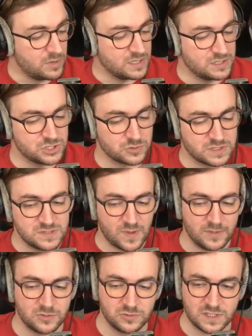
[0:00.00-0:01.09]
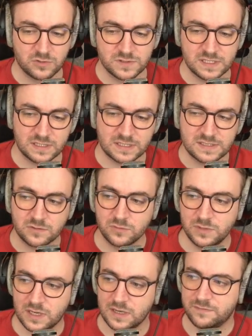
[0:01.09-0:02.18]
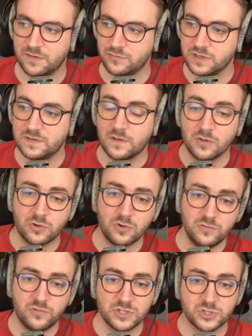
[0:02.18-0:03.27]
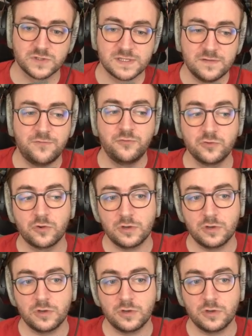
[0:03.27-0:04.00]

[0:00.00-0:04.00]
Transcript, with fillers: Moi, il y a des gens qui se permettent de dire que c'est Christiane Taubira la favorite. Encore une fois, j'en sais foutre